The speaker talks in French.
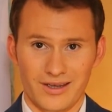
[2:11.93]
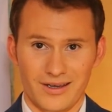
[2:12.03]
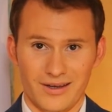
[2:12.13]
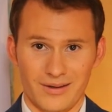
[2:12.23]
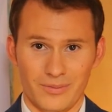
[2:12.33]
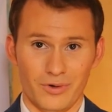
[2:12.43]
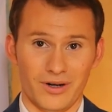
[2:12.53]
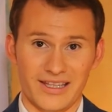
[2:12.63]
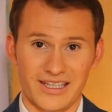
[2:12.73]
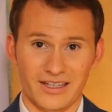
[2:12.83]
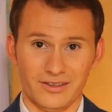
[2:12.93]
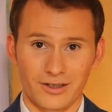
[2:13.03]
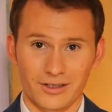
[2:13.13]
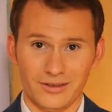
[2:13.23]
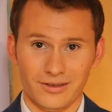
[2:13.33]
euh, pour
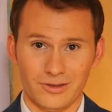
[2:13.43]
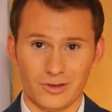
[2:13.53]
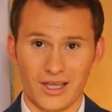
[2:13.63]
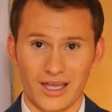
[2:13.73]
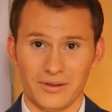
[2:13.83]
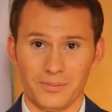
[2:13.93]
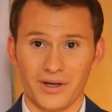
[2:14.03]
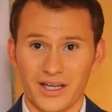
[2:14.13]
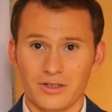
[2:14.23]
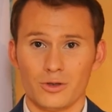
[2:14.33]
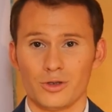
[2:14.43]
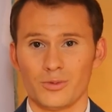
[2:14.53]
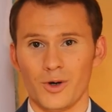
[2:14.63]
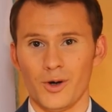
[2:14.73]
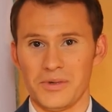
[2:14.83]
l'anecdote, je garde
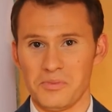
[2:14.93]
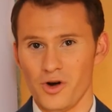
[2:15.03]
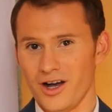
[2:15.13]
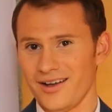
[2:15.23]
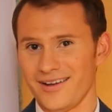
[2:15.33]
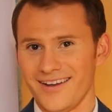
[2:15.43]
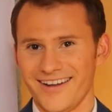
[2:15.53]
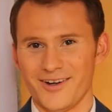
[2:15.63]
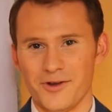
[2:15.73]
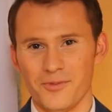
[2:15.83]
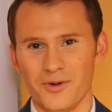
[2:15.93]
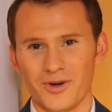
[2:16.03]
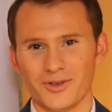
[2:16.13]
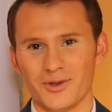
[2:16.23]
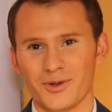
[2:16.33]
précieusement en mémoire le
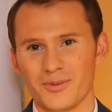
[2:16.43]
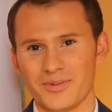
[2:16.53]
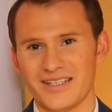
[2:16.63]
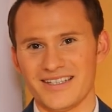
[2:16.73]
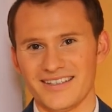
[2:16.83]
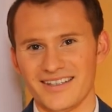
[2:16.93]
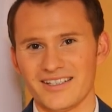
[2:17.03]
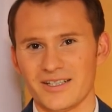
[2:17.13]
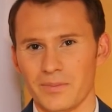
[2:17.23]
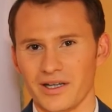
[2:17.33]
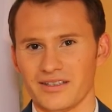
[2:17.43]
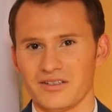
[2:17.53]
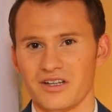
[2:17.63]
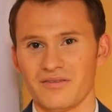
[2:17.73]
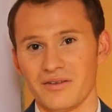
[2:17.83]
moment de complicité que j'ai
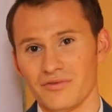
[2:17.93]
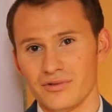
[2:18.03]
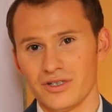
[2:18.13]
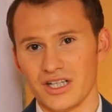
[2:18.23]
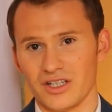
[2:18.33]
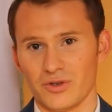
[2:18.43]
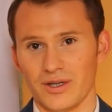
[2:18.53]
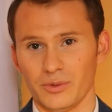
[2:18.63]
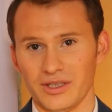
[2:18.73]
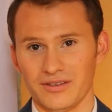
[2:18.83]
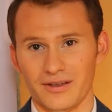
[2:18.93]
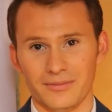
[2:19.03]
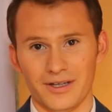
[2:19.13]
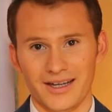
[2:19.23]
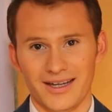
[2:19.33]
partagé avec vous, cher Johan
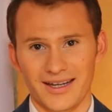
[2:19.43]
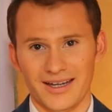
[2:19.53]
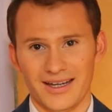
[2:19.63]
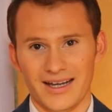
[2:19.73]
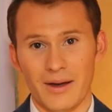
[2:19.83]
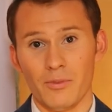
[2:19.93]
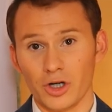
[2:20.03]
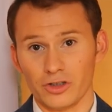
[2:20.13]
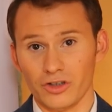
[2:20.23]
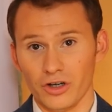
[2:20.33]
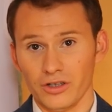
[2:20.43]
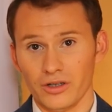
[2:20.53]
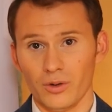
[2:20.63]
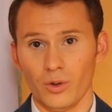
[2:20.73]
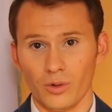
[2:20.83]
Wittum, à
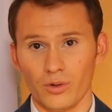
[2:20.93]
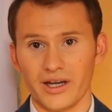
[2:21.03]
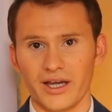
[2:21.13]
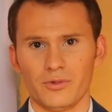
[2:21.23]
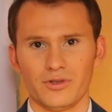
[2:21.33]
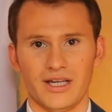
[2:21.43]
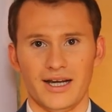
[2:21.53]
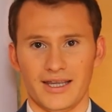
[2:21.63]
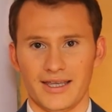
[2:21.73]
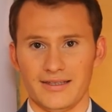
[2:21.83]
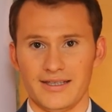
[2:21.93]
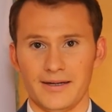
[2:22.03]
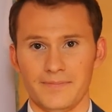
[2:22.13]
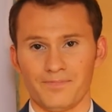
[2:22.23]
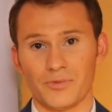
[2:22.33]
Moncton, au Congrès mondial
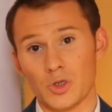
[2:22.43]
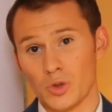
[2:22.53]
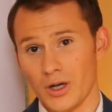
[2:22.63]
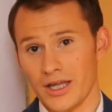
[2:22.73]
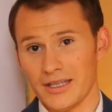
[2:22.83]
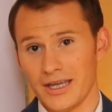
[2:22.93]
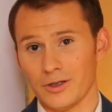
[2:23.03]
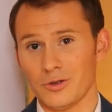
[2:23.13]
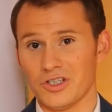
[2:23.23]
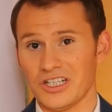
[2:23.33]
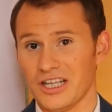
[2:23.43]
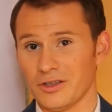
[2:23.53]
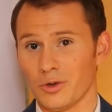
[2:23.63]
acadien, sur un air de Ginette